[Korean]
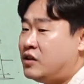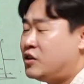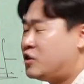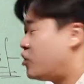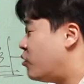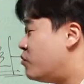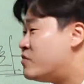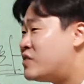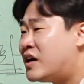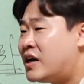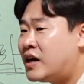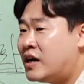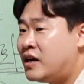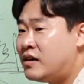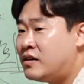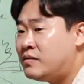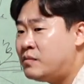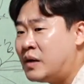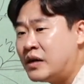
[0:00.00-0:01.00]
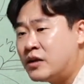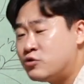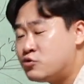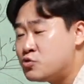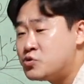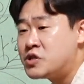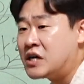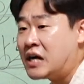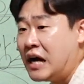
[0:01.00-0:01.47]
겸상할 만한
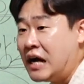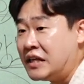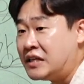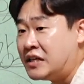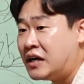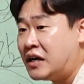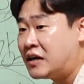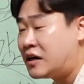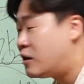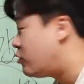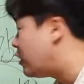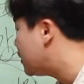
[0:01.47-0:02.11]
존재가 아니야 라고